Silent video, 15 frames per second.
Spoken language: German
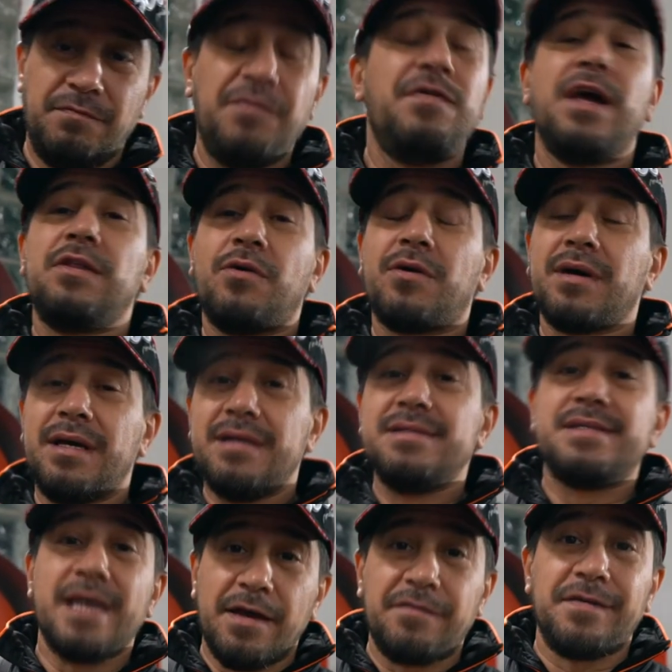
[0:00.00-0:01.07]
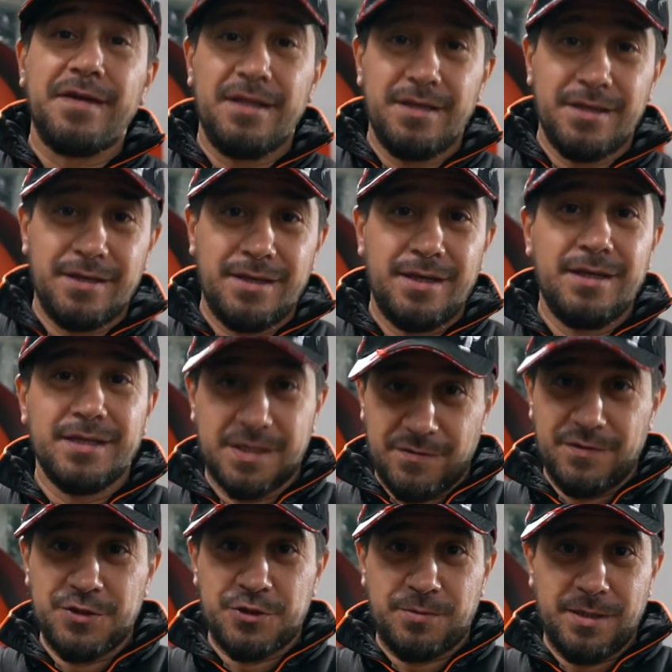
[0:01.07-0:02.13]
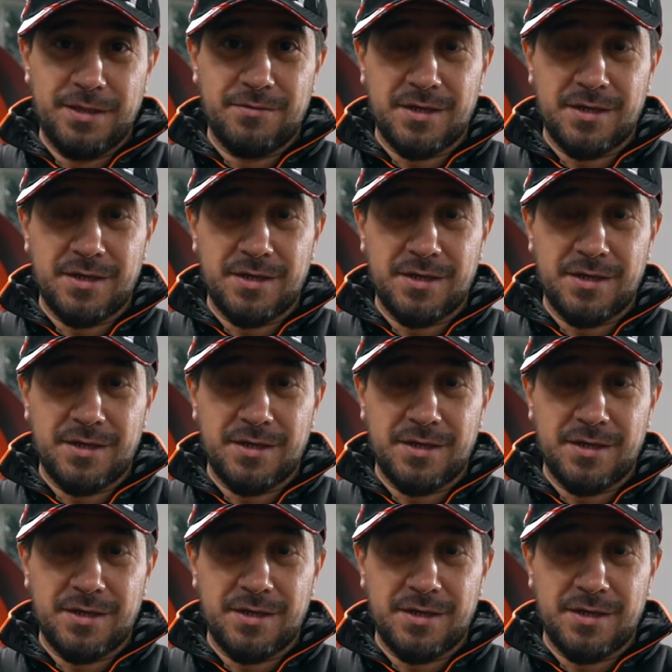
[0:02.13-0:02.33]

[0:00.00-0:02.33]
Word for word: wir werden noch sehr viele Gewinnspiele